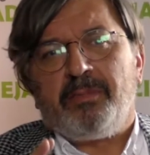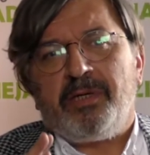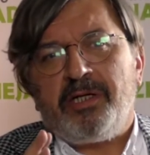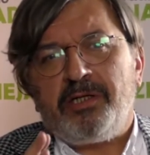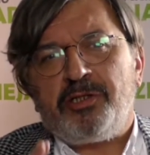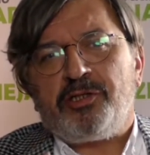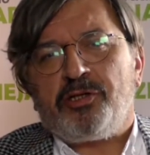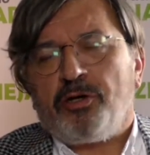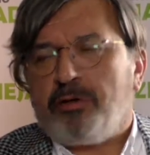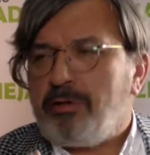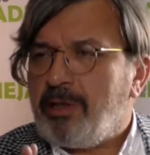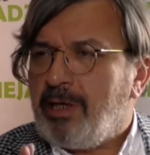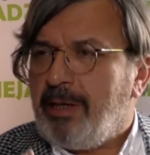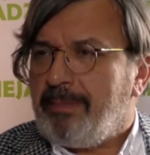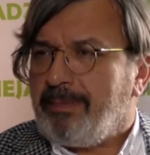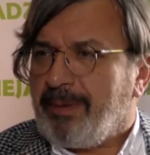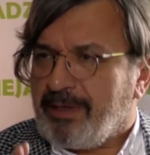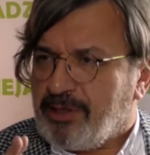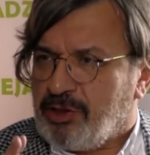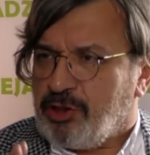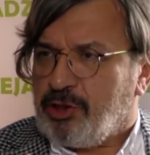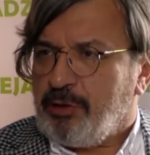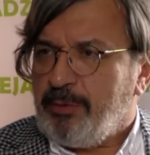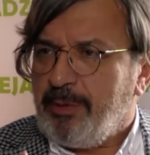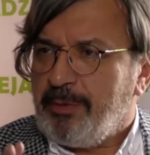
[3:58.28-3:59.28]
ciągle
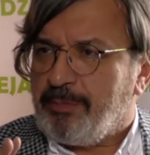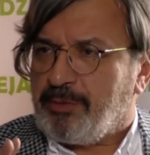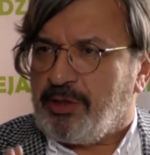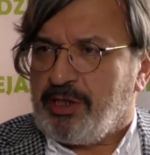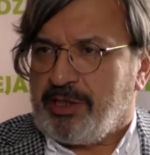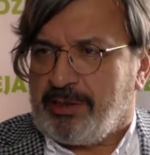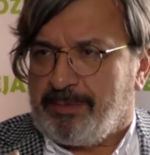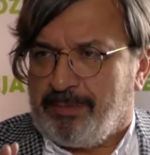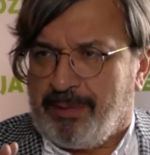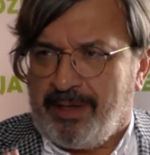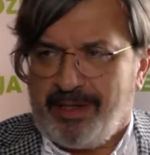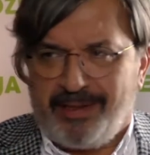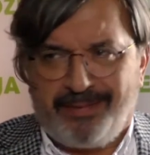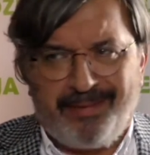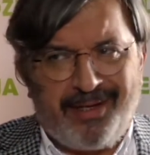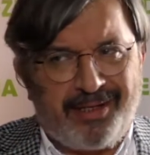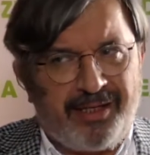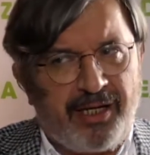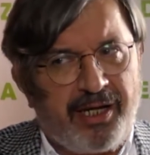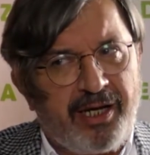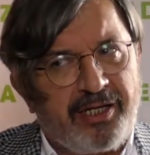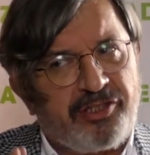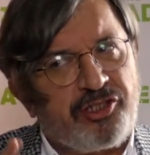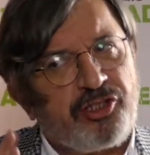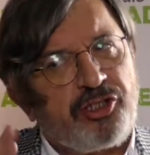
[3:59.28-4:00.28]
patrzymy przez pryzmat,
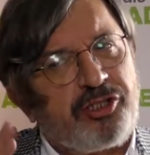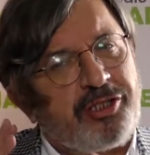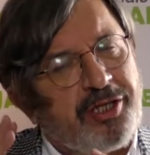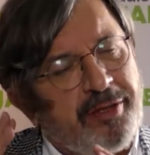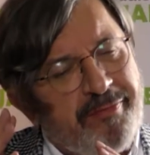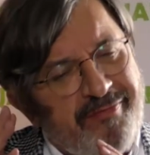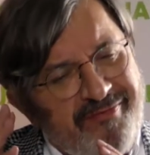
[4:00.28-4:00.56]
a ja z tym mhm.